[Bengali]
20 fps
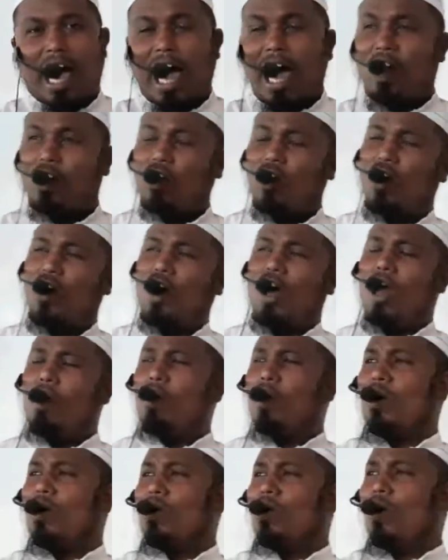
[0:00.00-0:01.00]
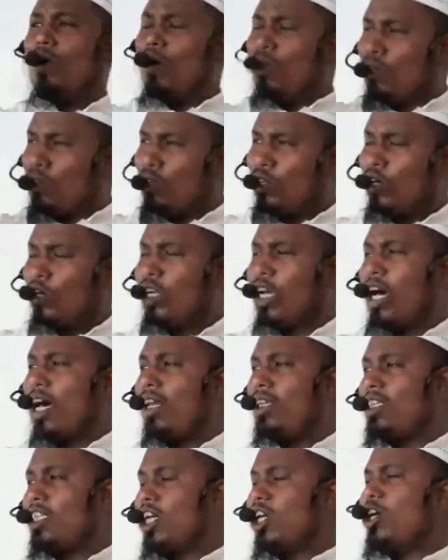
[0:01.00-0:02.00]
আলো এবং
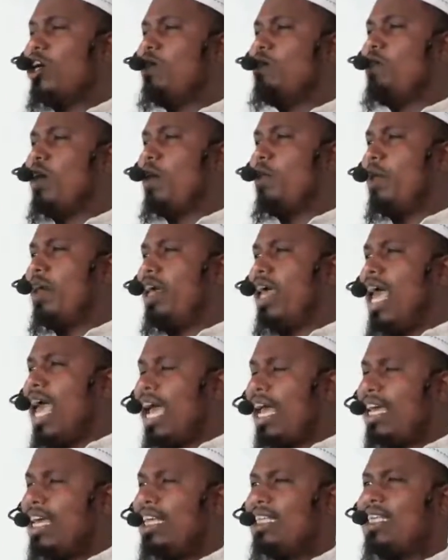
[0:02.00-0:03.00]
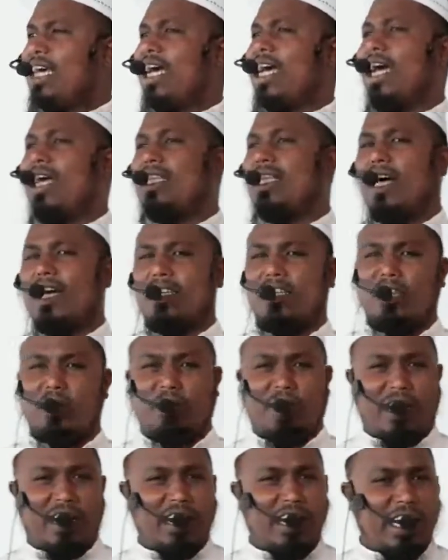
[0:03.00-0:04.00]
অন্ধকার যেরকমভাবে একই জায়গায় থাকতে
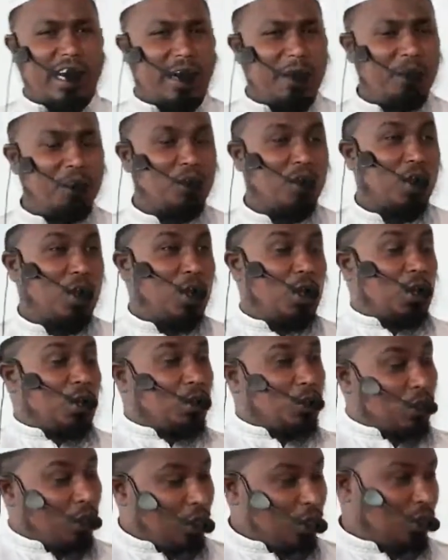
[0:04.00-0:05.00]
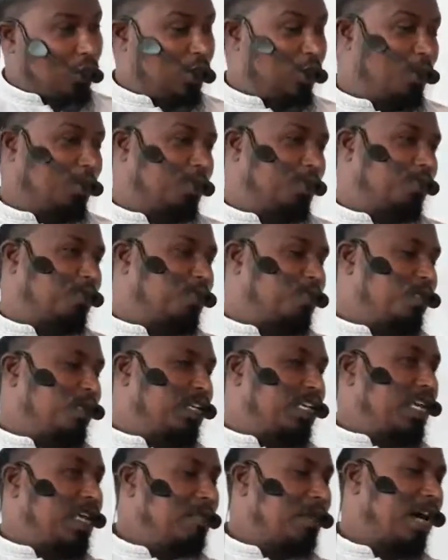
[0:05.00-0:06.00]
পারে না তদ্রূপ
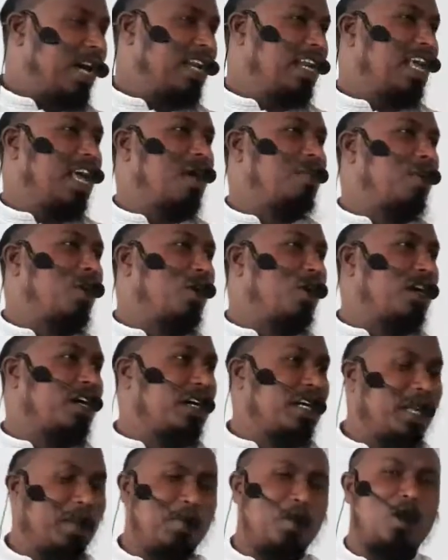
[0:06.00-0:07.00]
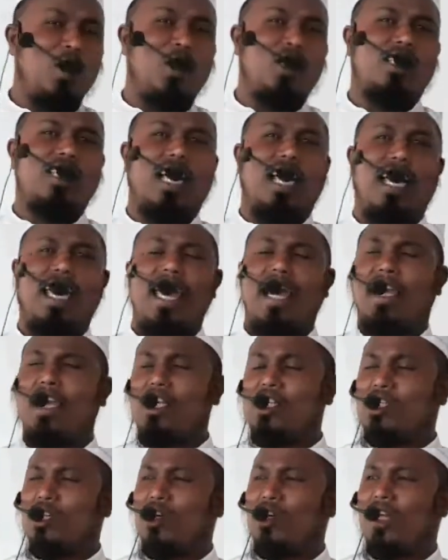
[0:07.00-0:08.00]
ইমান এবং কৃপণতা
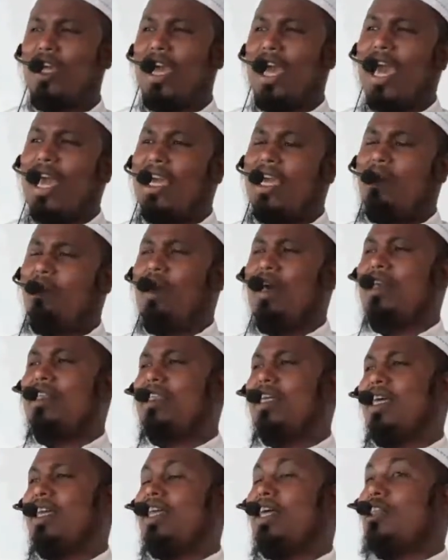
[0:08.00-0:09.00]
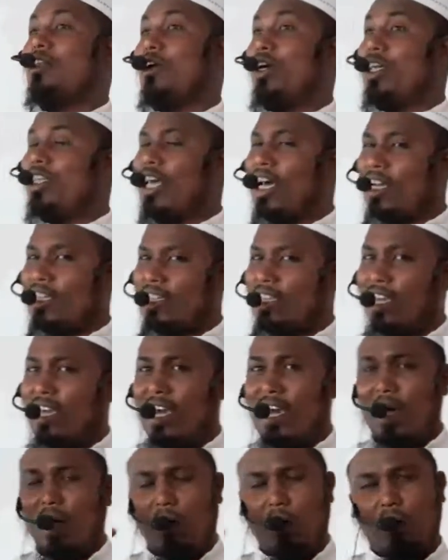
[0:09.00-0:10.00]
একই সঙ্গে একই ব্যক্তির হৃদয়ে থাকতে
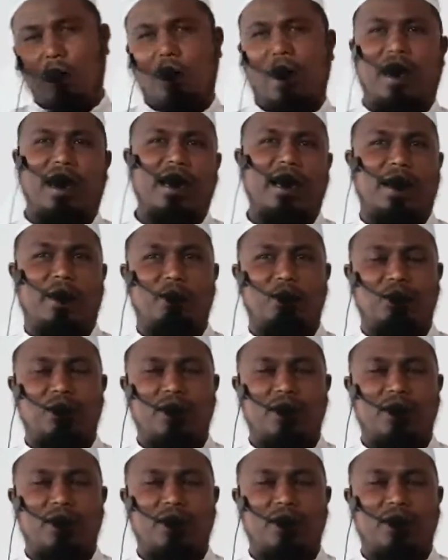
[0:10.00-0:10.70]
পারে না